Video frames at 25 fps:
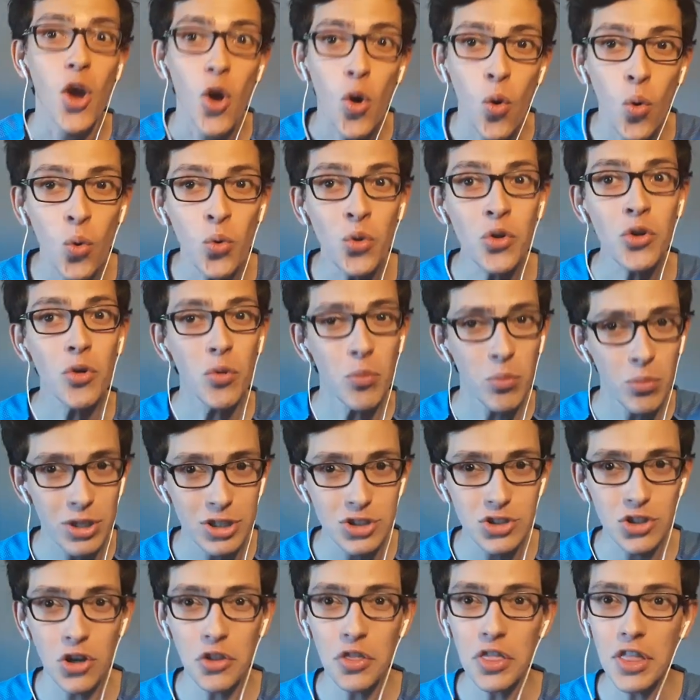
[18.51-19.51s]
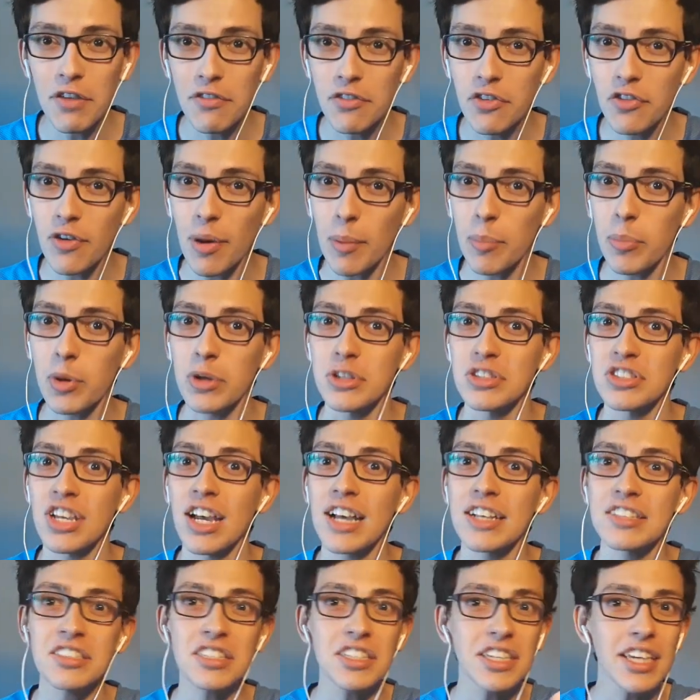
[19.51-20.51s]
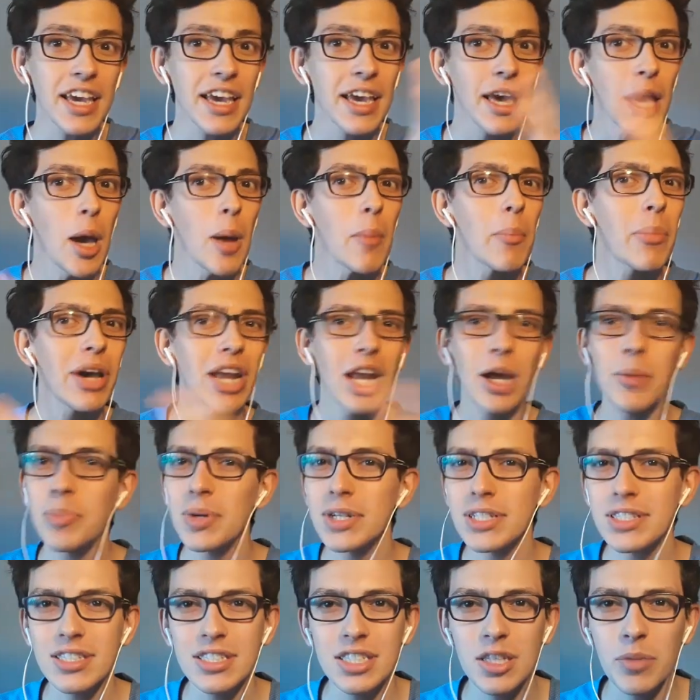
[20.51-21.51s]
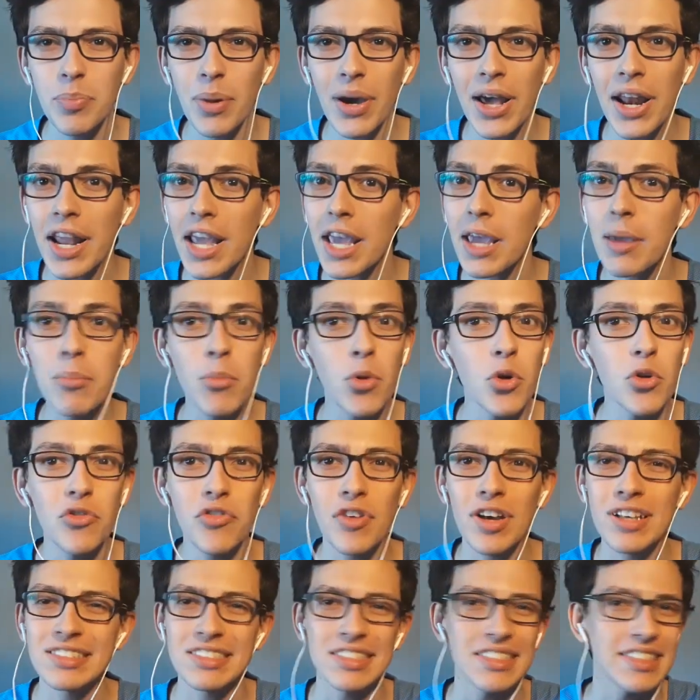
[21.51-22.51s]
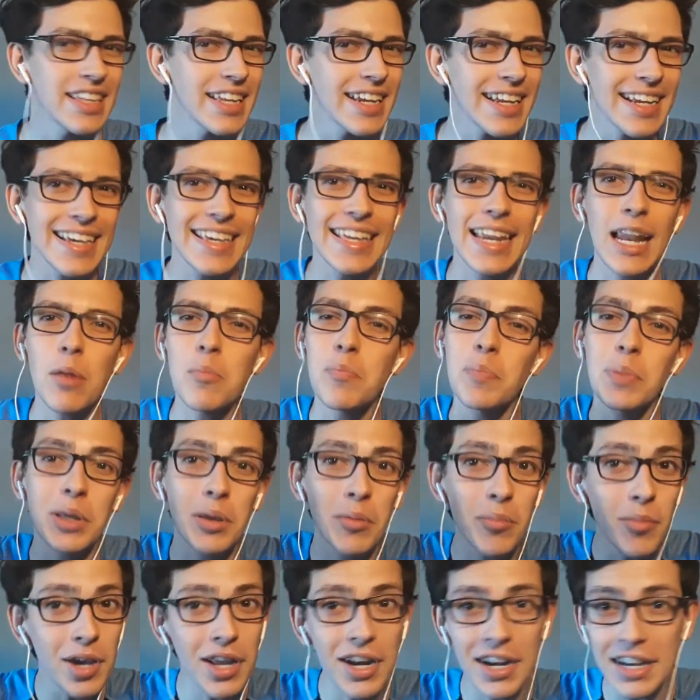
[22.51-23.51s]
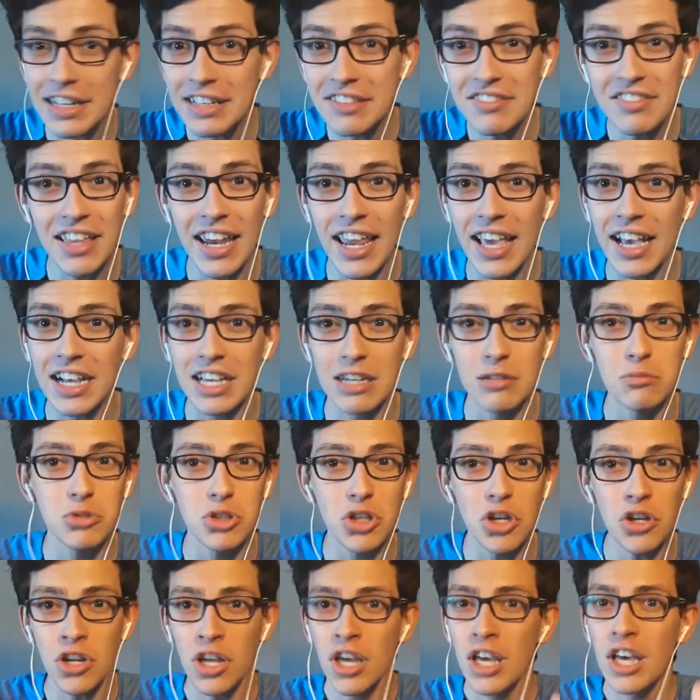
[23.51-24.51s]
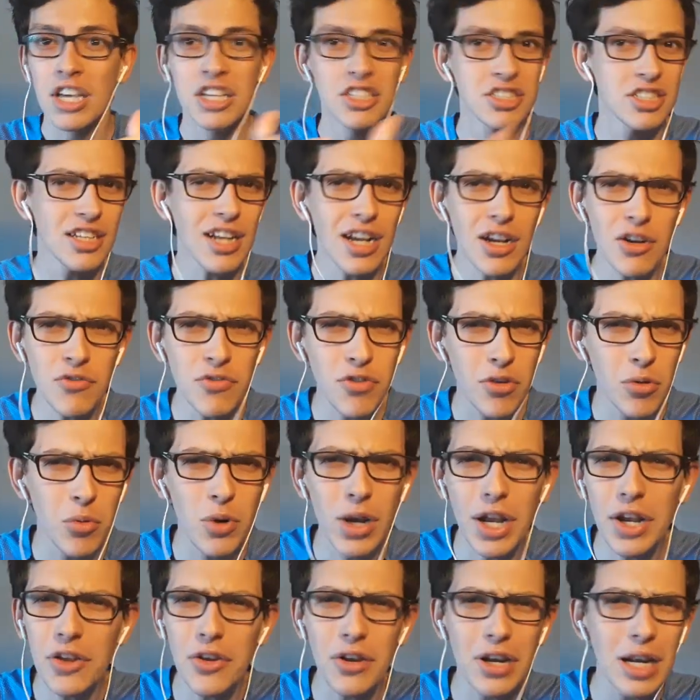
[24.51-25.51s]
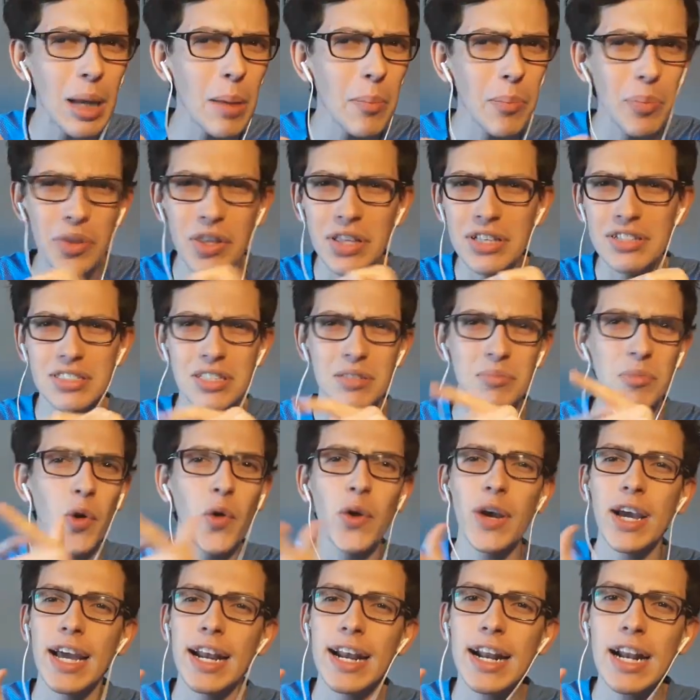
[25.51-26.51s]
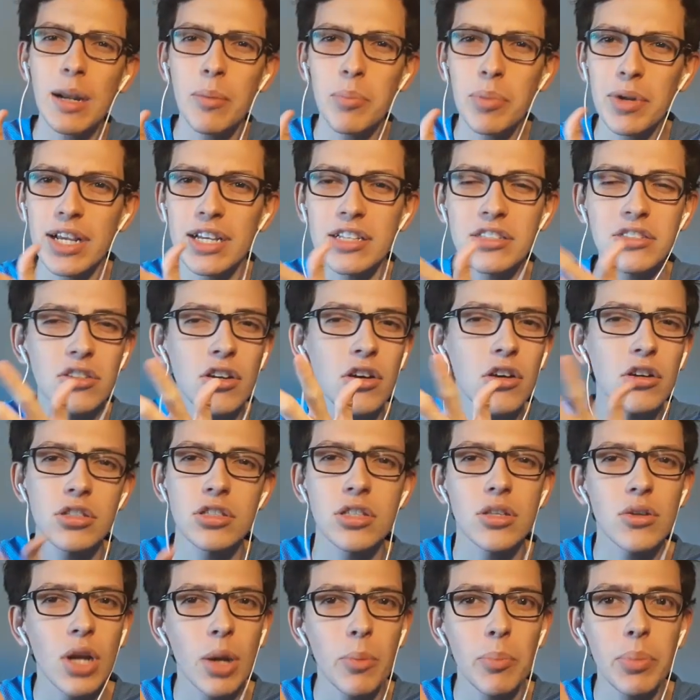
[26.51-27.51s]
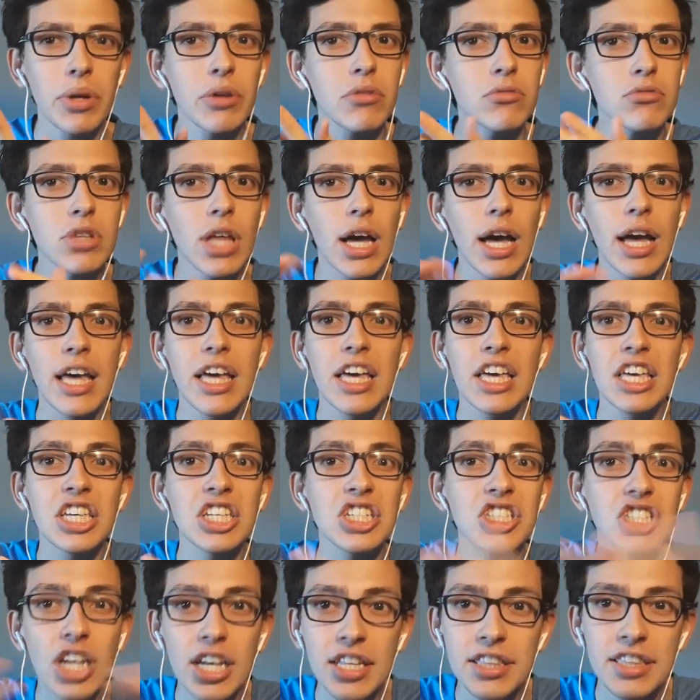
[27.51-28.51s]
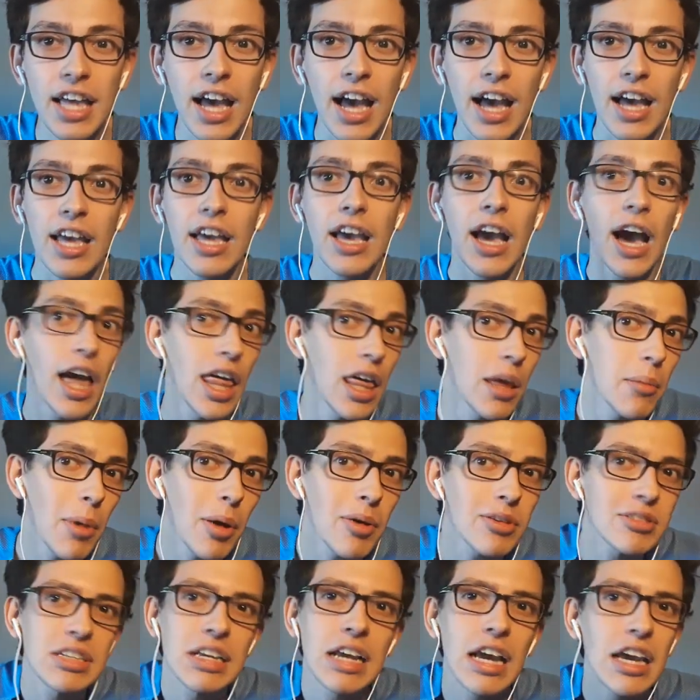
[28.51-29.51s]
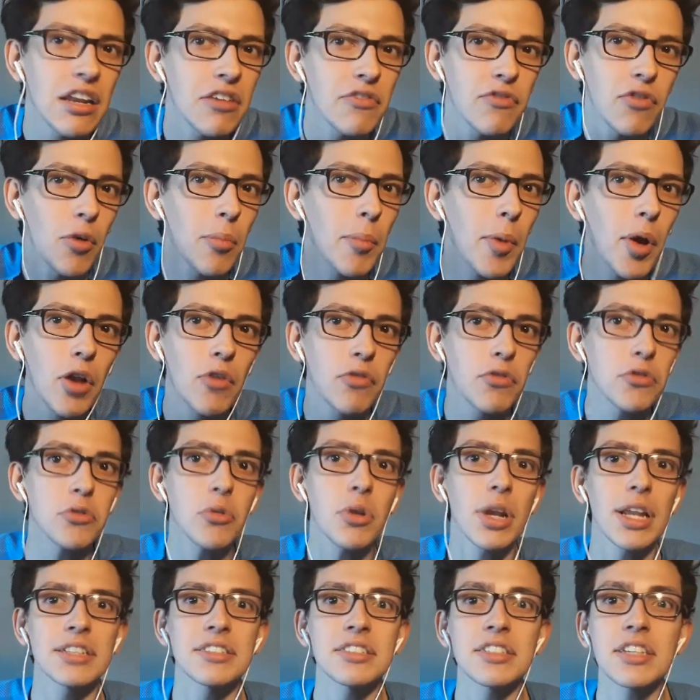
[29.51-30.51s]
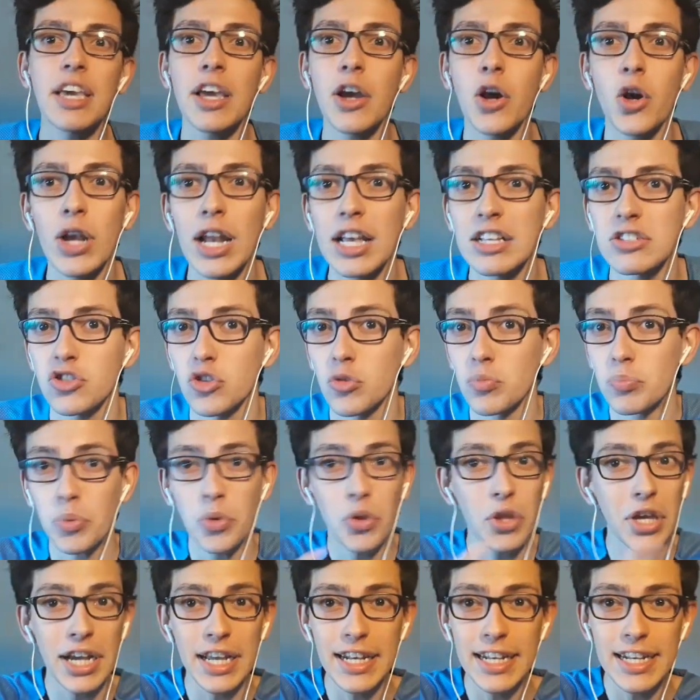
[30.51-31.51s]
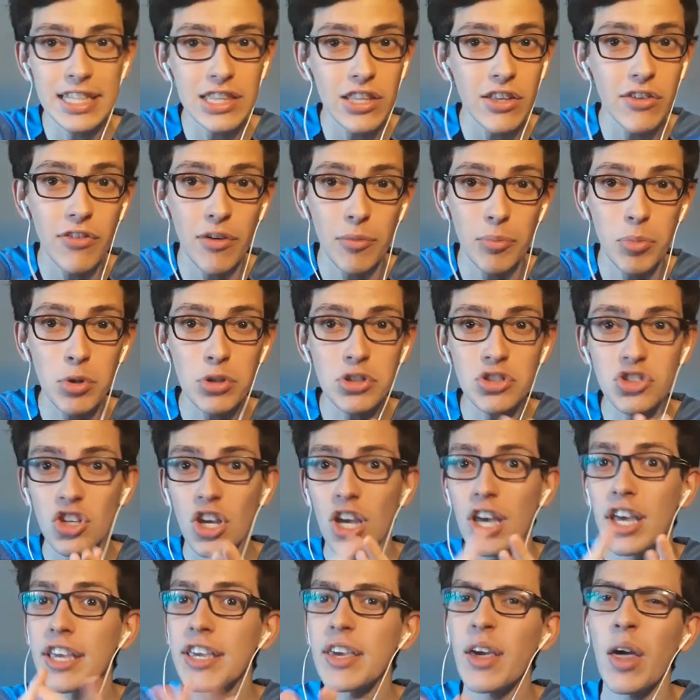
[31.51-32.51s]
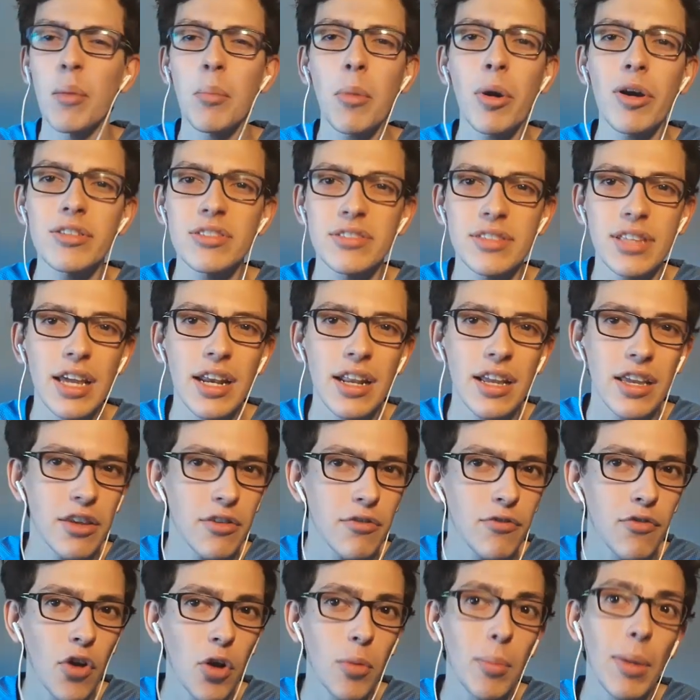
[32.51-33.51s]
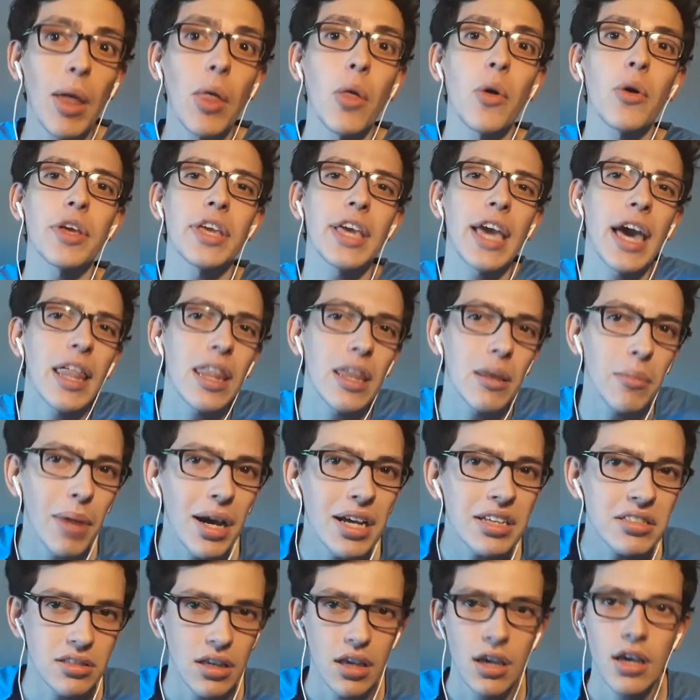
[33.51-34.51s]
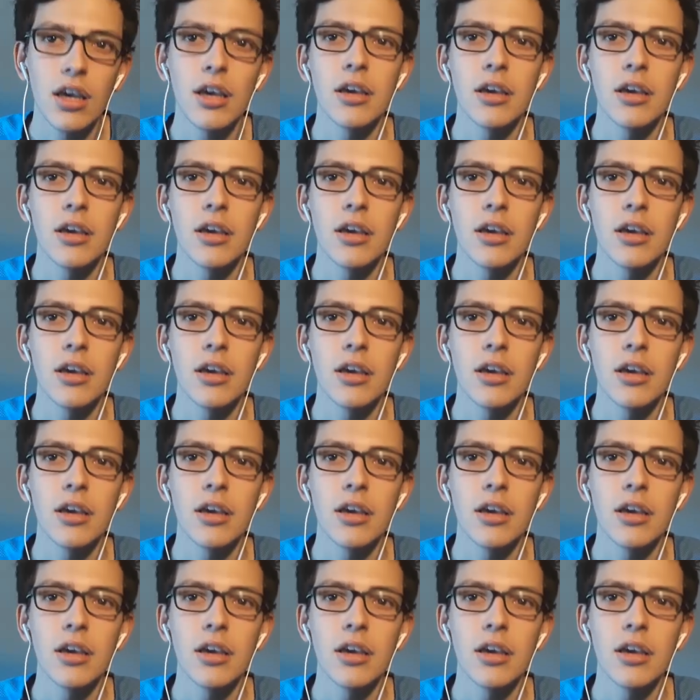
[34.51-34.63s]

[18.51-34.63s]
un millón de FIFA Points. Así que para participar es muy fácil. Tenés que ir al primer link de la descripción, llenar un formulario rapidísimo, descargar la aplicación, contestar una pregunta y ya está. Además vas a quedar informado del fútbol, así que golazo. Podés ganarte FIFA Points y además vas a estar informado. Y además